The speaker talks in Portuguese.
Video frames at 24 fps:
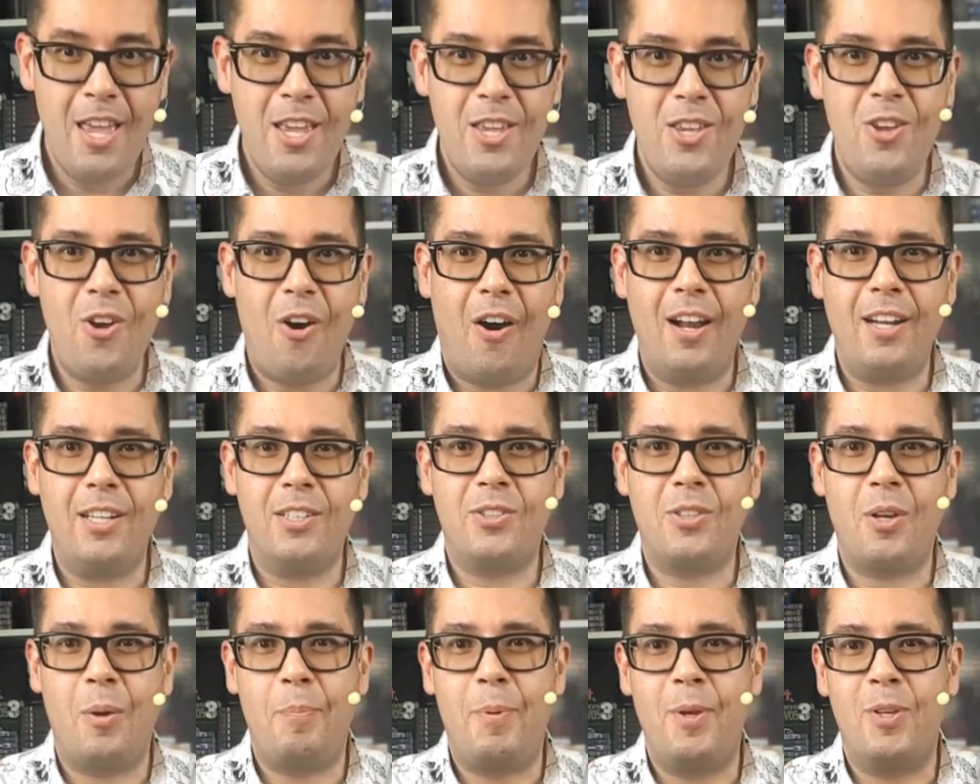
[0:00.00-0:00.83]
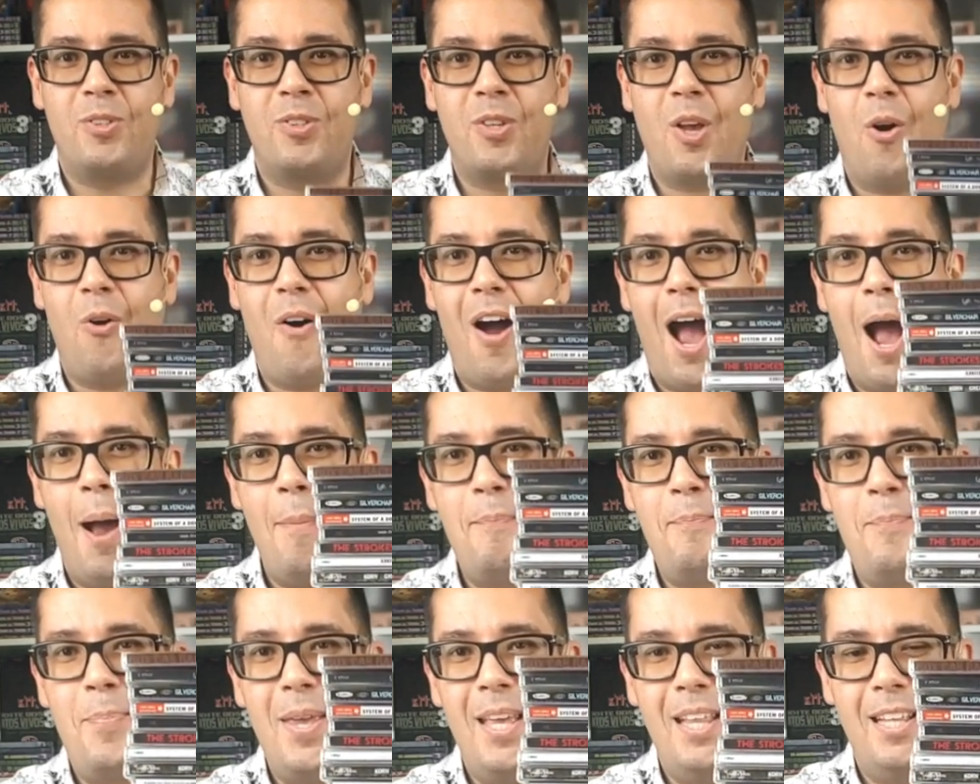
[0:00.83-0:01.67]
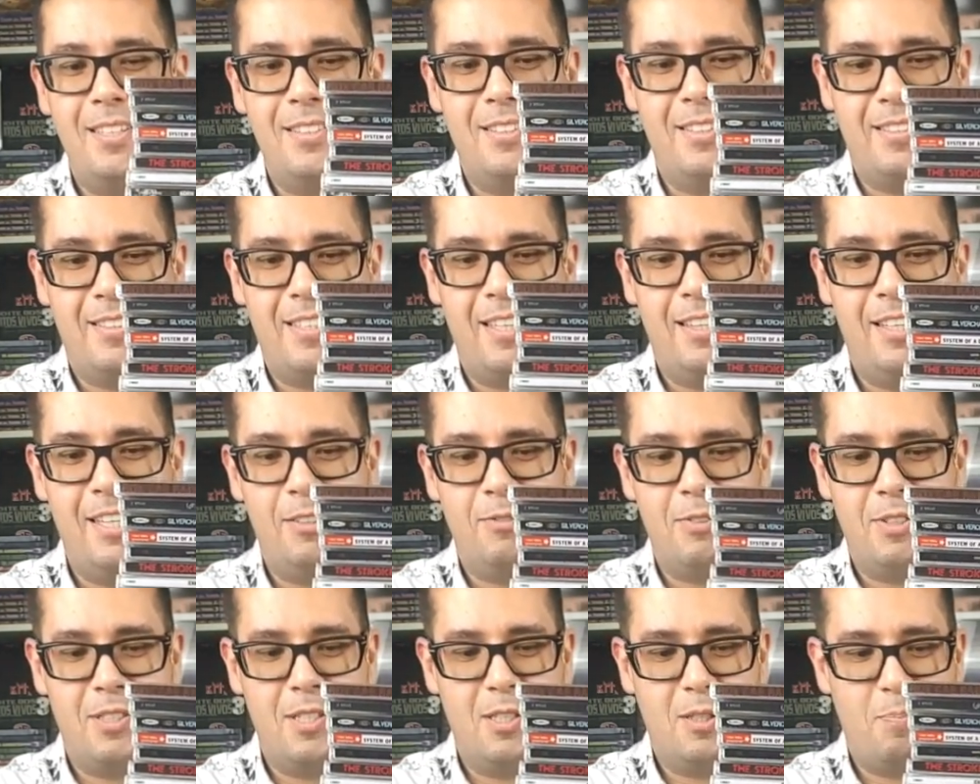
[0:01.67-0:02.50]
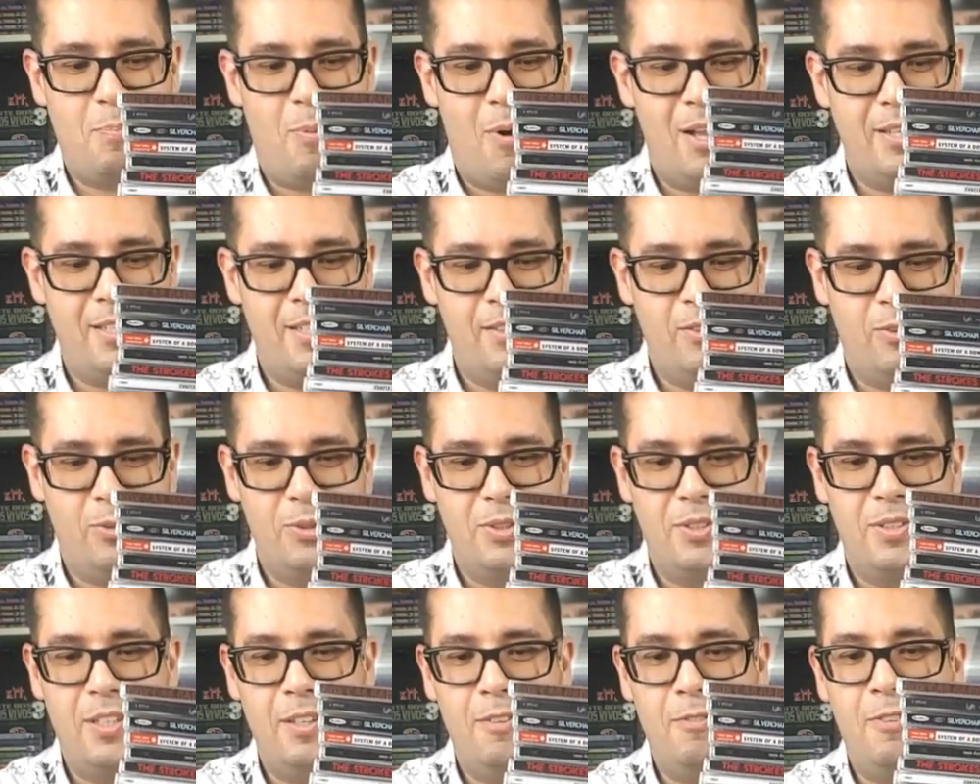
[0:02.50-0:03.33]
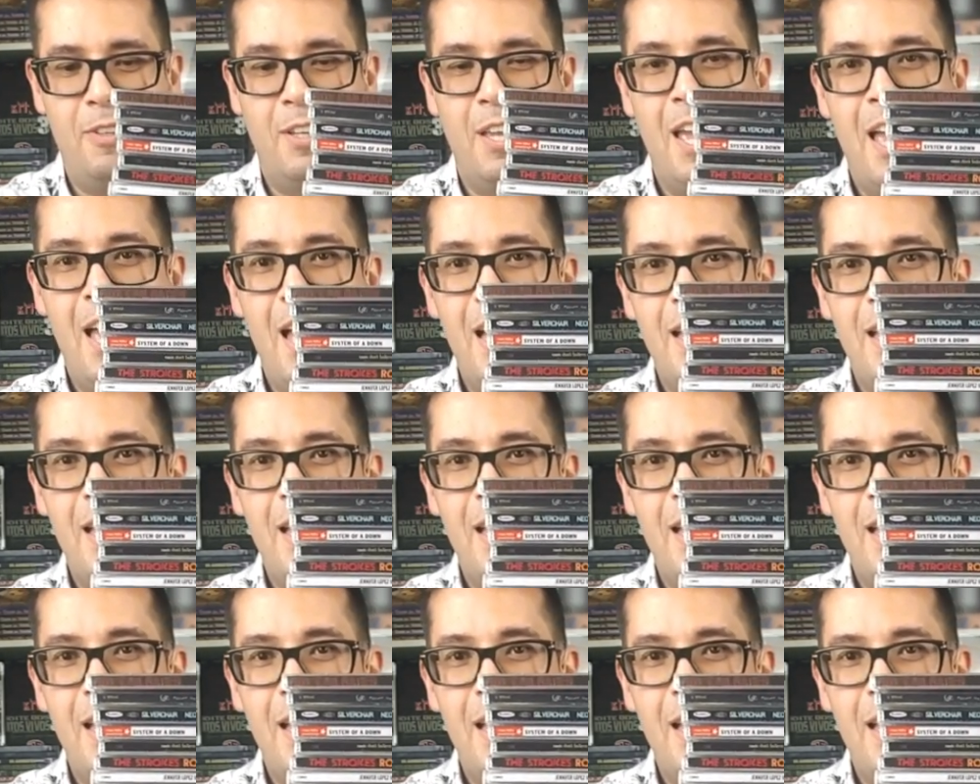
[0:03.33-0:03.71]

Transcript: E olha só, pessoal, a pilha de CDs, vocês podem inclusive